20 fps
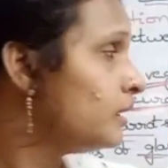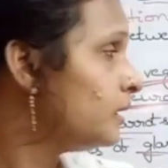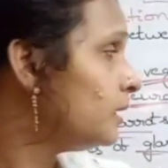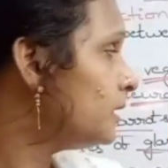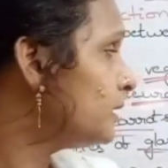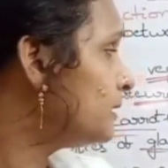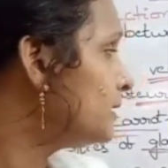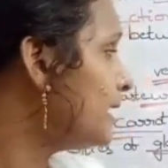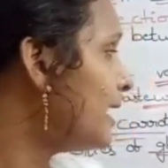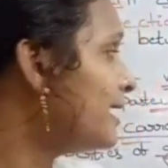ఈ
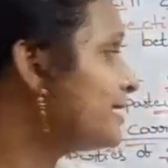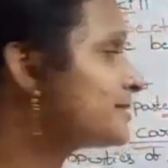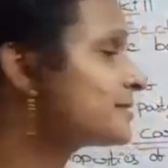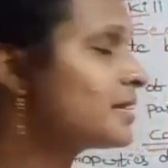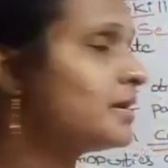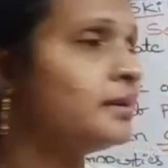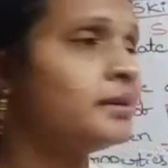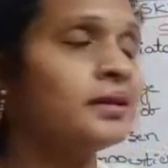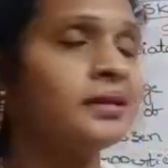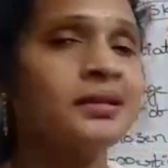గ్లాస్
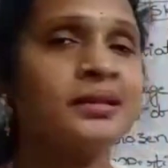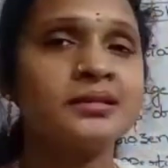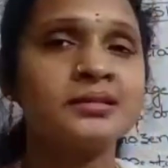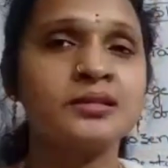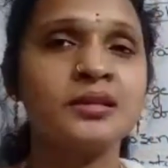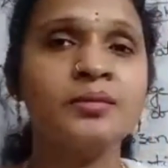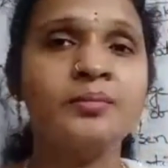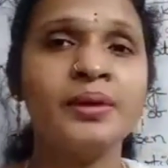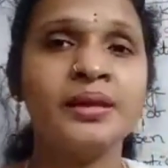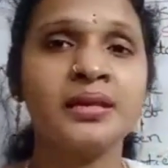
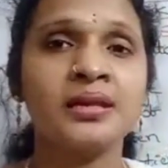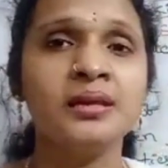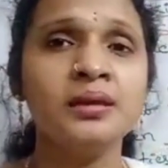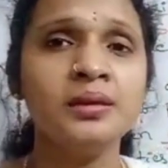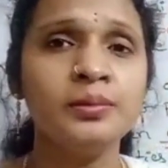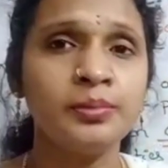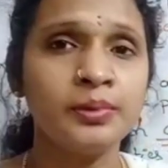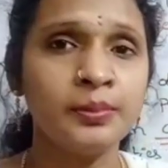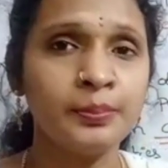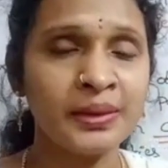కంటైనర్స్లో మనకి
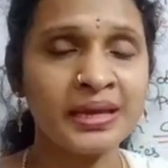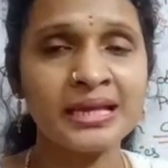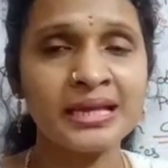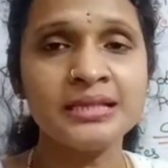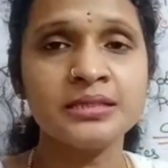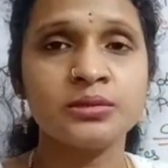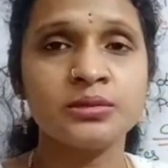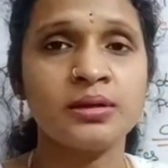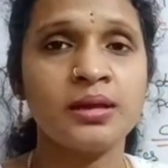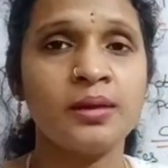ఇప్పుడు
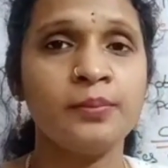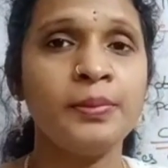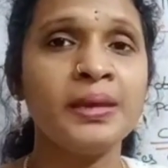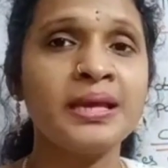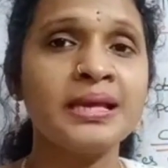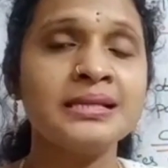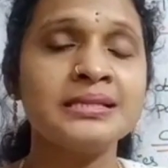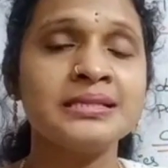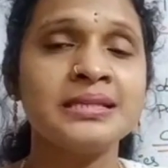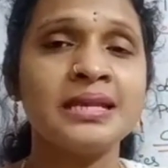పికిల్స్ ఉన్నాయి
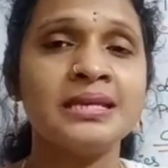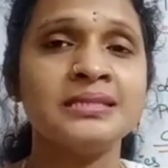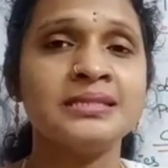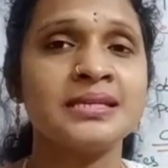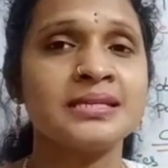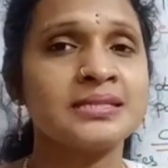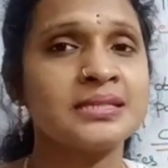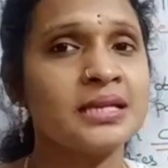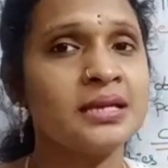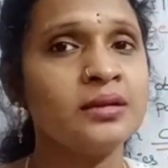పికిల్స్ ఏం
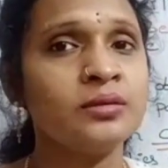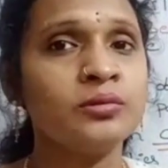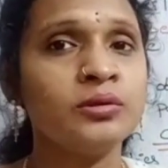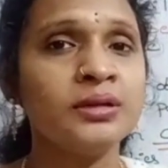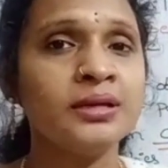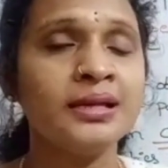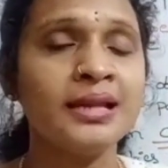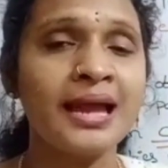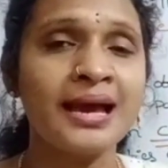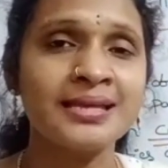చేస్తారని
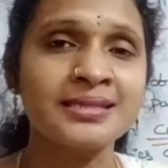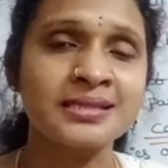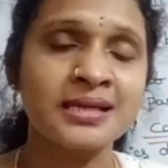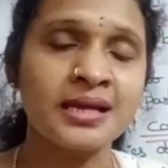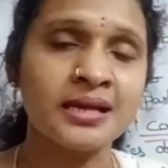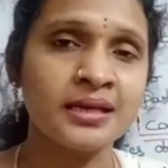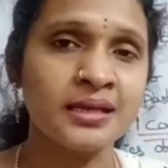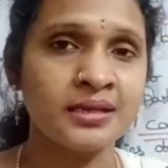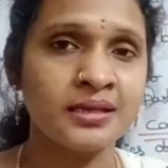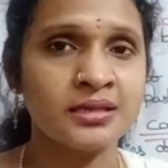కొన్ని గ్లాస్
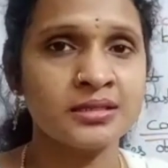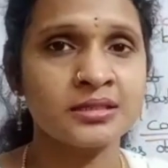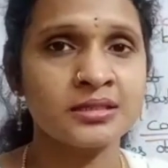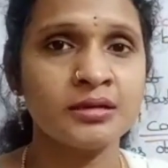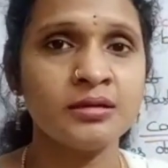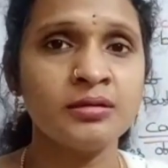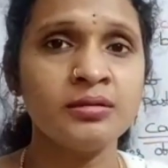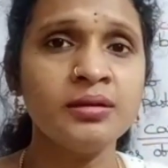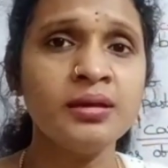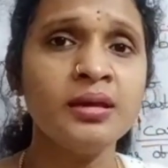
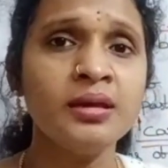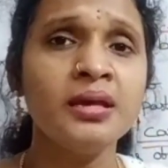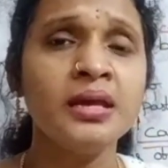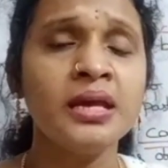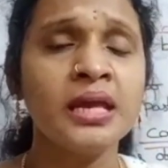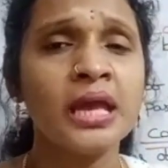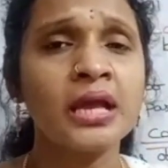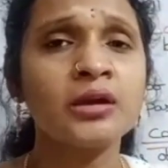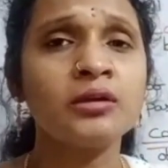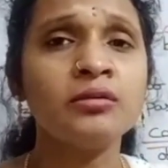కంటైనర్స్లోనే
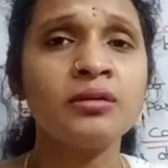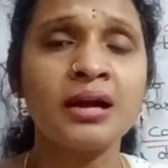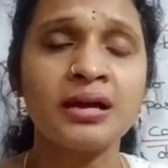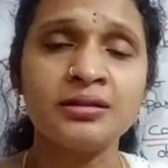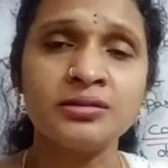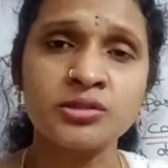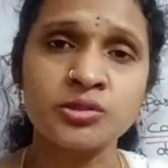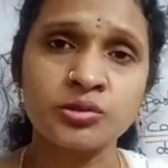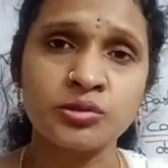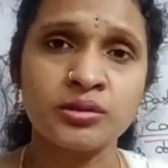ఎక్కువ
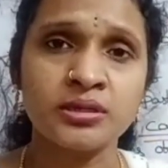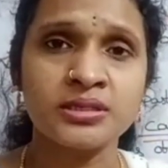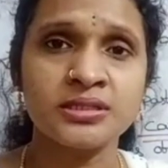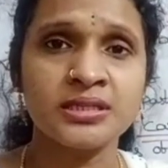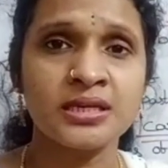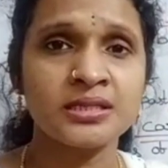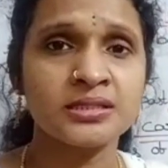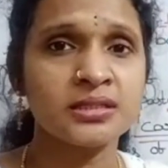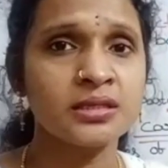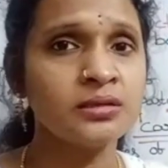కాలం స్టోరేజ్
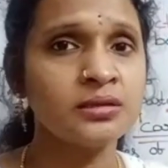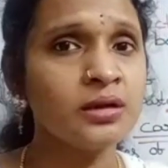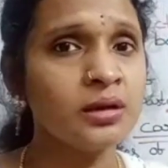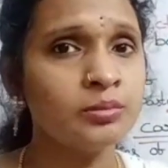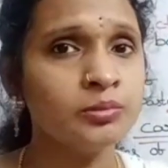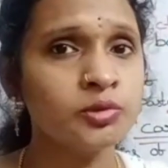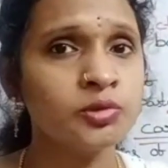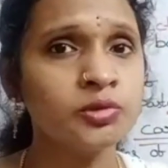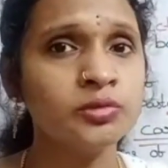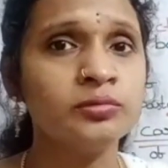చేస్తారు
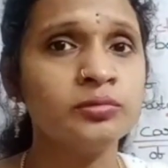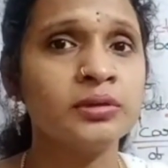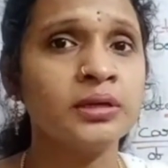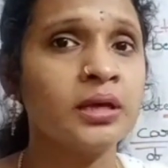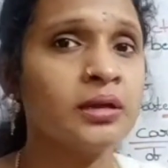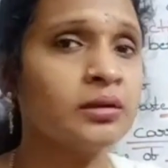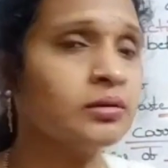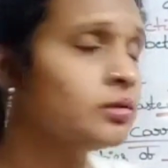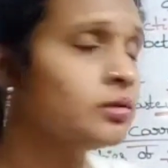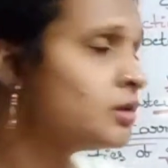అమ్ముతూ
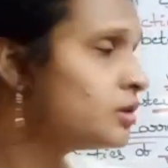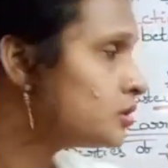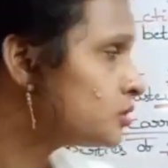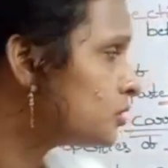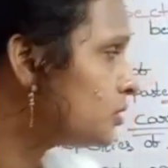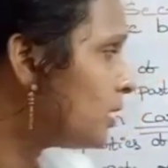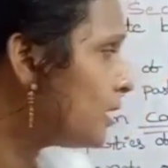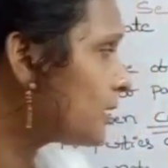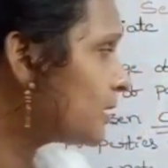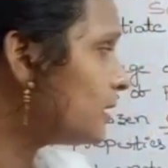ఉంటారు సో
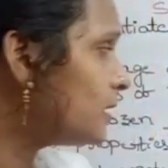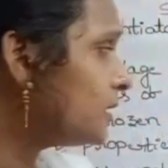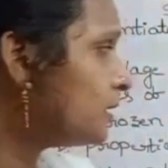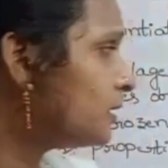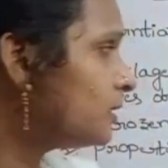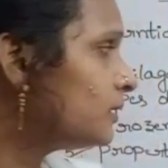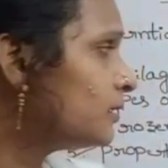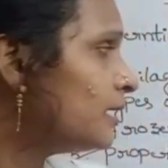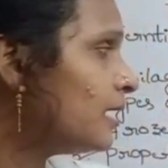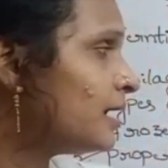అట్లాంటి
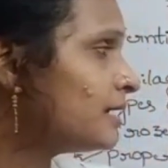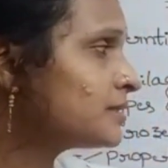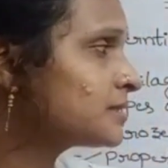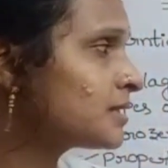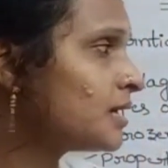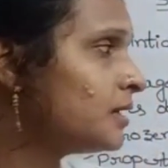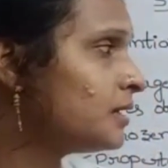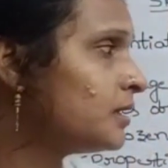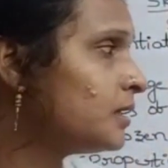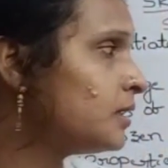గ్లాస్
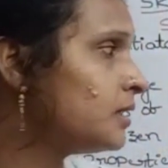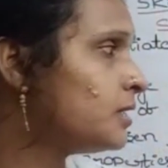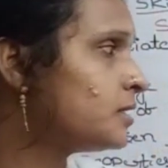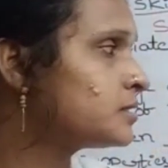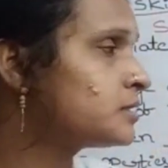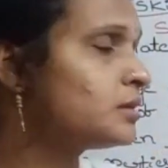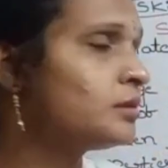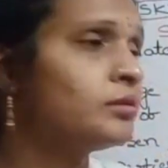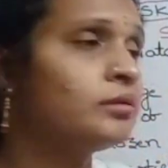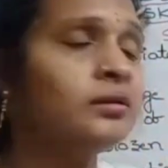
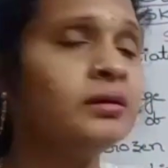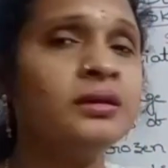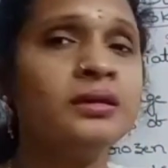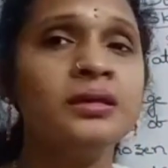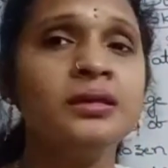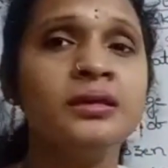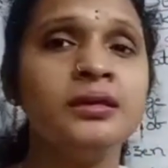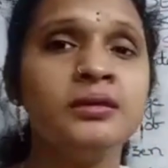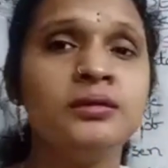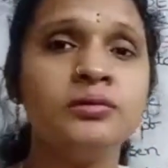కంటైనర్స్లో
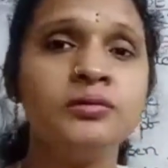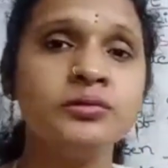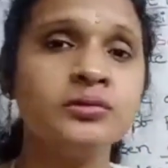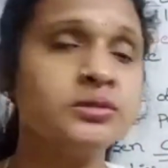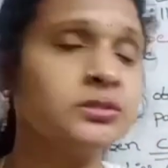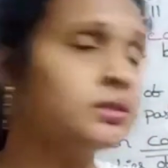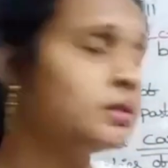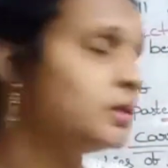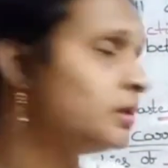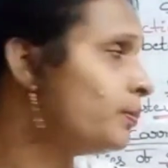ఈ
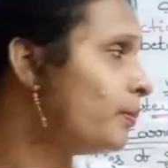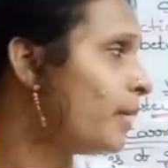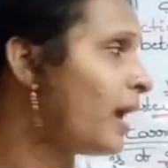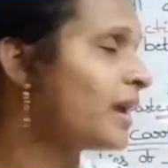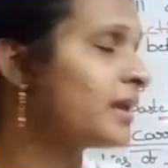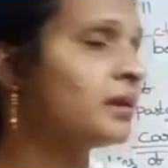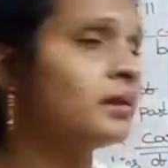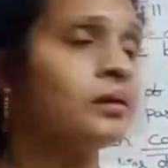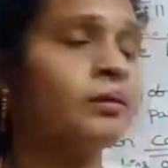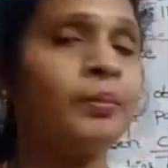యూజ్డ్ ఇన్
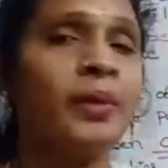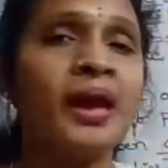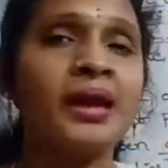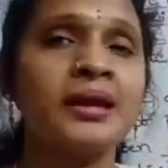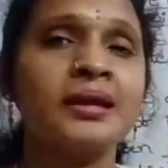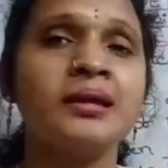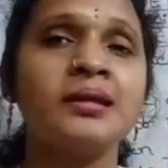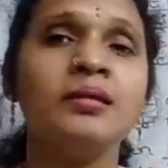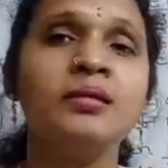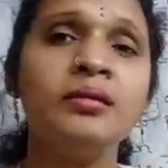ప్యాకింగ్
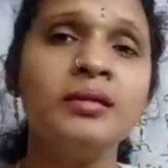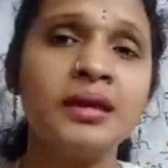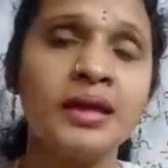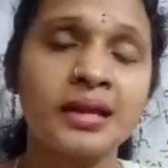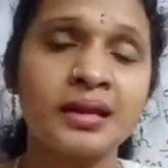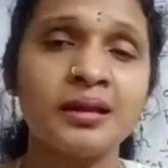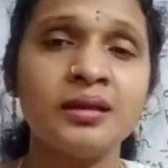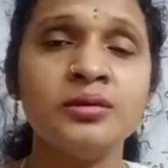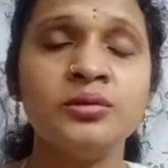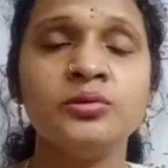ప్యాకింగ్లో
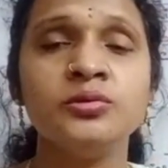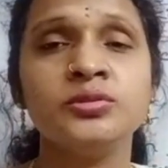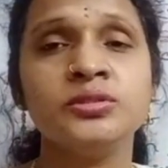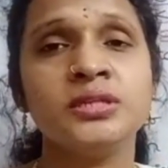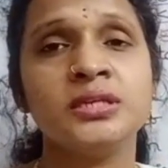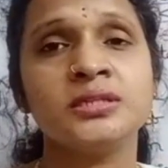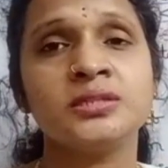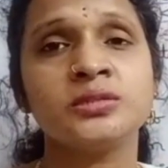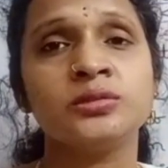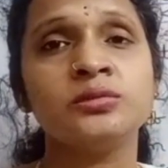ఎట్లా యూజ్
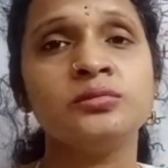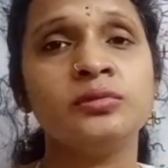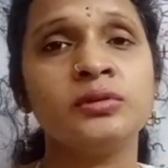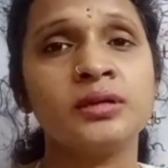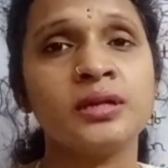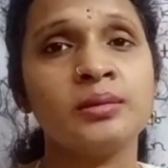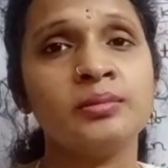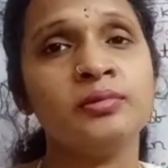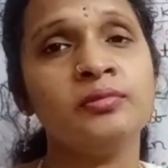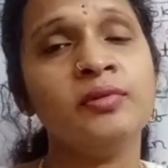చేస్తూ
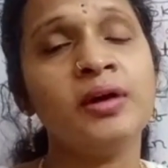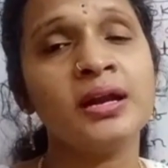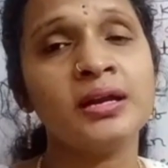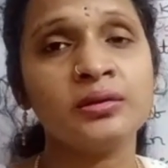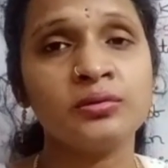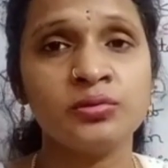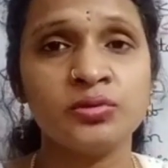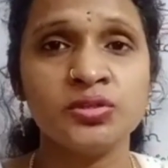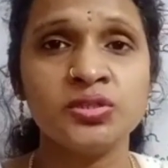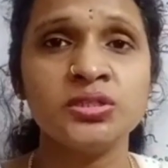ఉంటాము వాటి
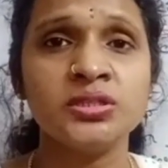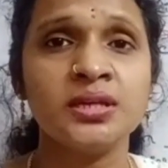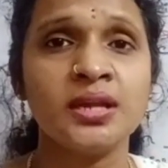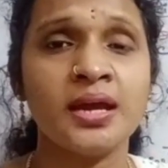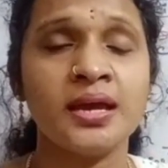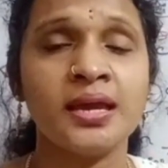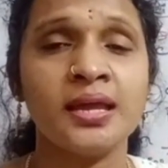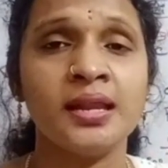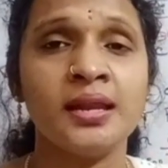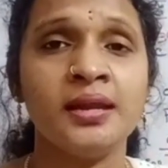గురించి
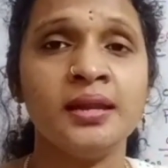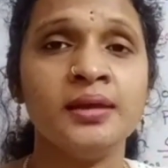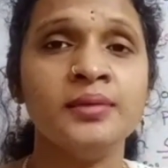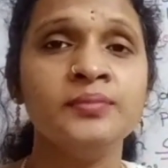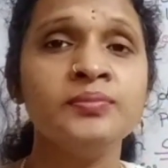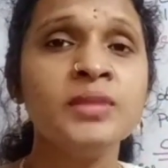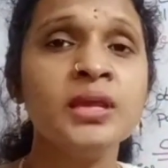రాయాలండి